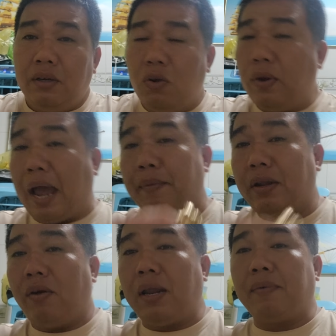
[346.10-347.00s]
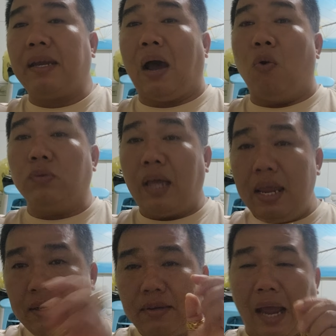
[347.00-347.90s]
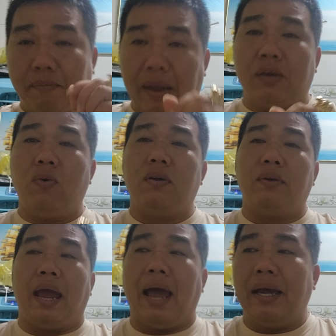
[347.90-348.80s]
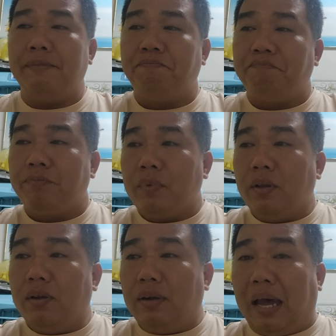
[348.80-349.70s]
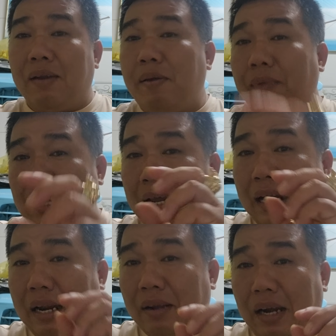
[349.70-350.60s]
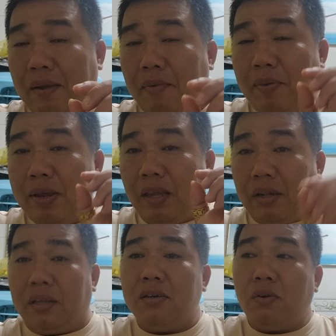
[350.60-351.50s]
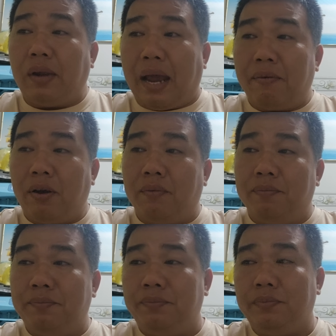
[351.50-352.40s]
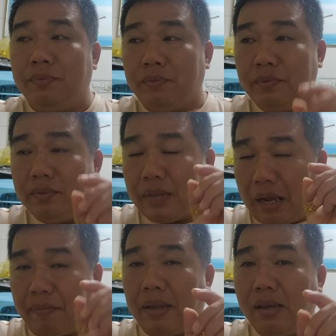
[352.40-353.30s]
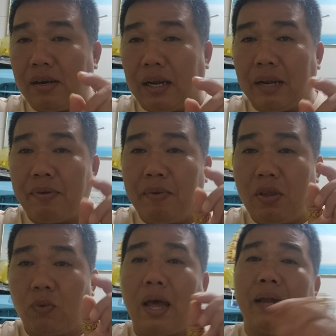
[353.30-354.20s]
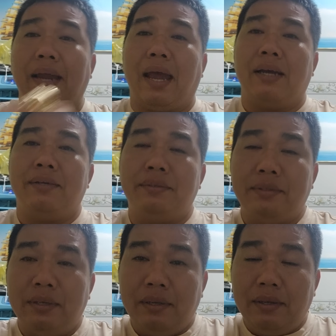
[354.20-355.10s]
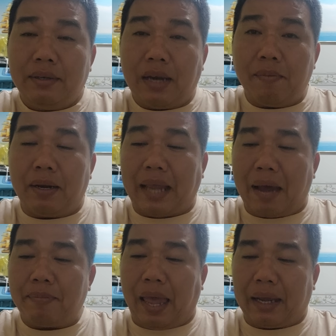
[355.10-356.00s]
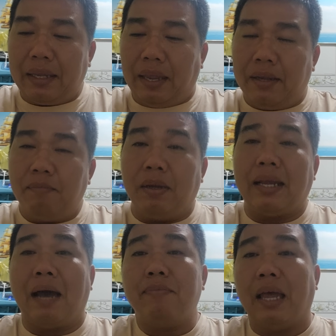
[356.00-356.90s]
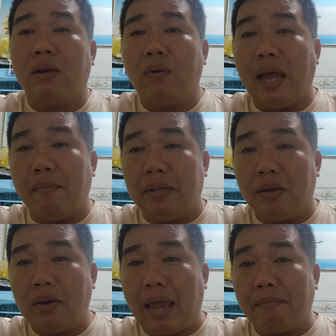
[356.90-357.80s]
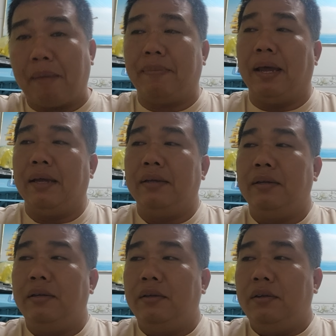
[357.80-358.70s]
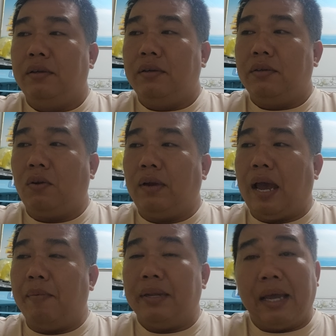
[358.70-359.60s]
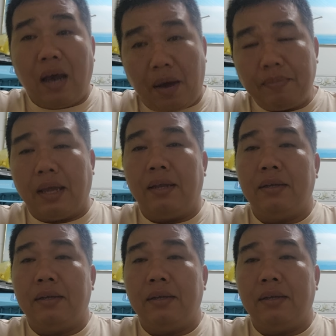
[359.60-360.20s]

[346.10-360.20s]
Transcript: nuôi gà mình nói anh em cái đầu tiên đặc biệt của con gà là anh em anh, anh, anh, anh em phải biết nhìn tướng con gà phải không đặc biệt nhất là anh em phải biết vô tay gà để mình cảm nhận cái gì mình cảm nhận con gà mình nó đang mập nè con gà mình đang ốm nè